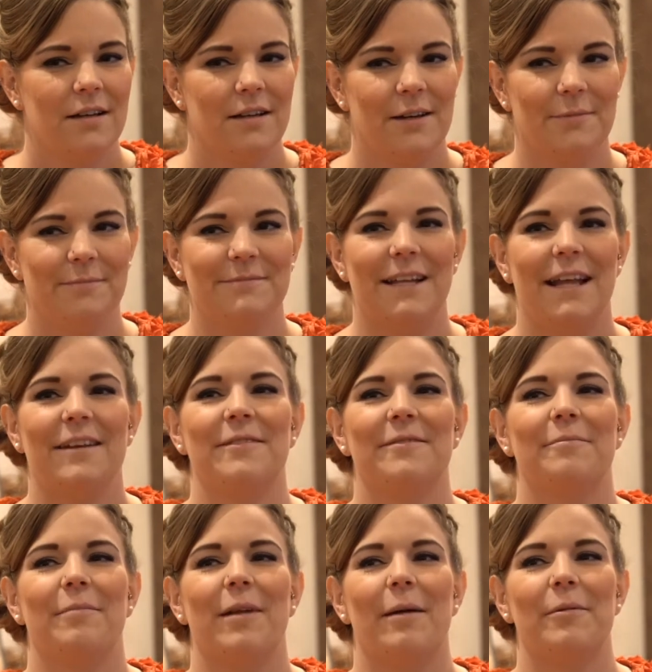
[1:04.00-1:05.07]
Ähm, dann
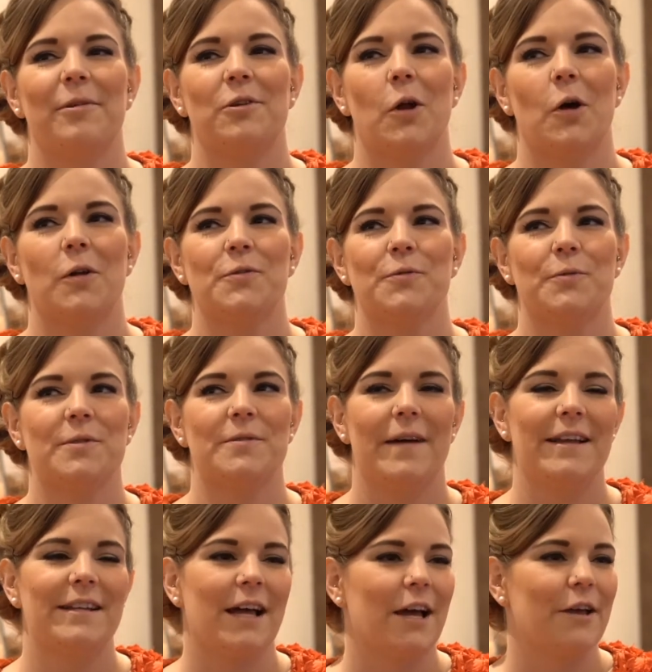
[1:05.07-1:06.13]
bleibe ich noch so
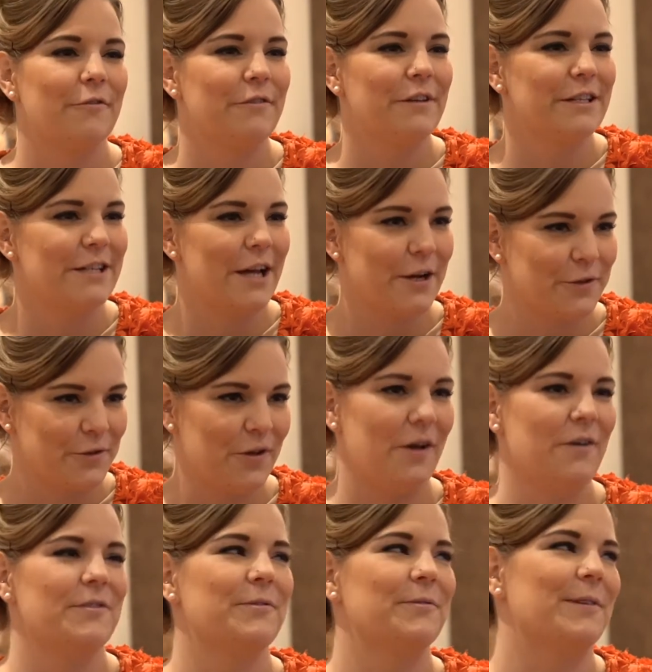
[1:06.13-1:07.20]
zwei, drei, vier Tage zu
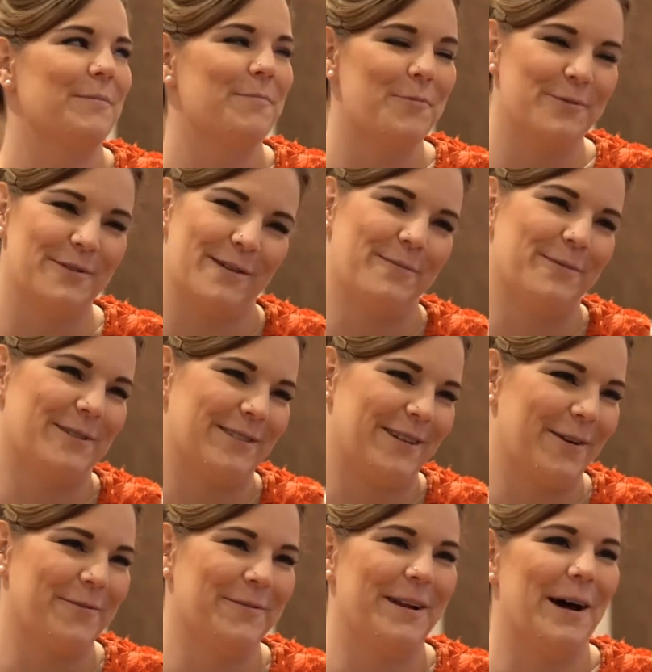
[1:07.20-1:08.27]
Hause und am Montag muss ich
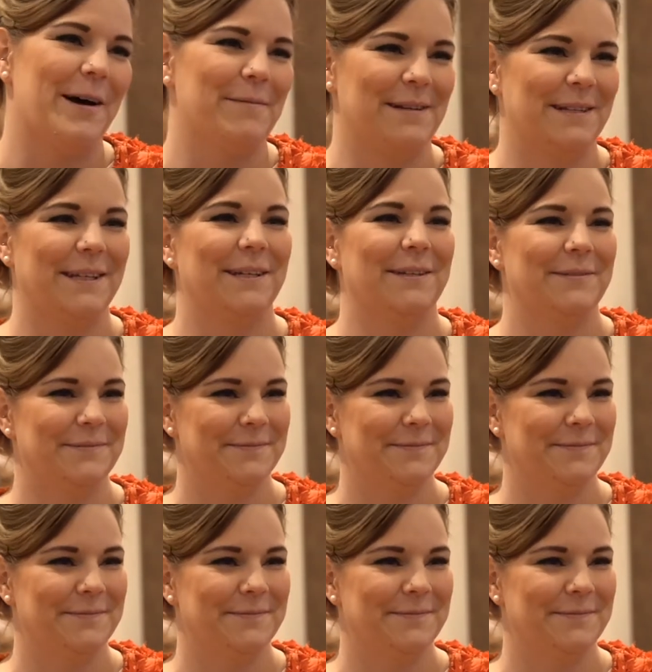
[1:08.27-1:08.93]
dann noch wieder arbeiten gehen. Und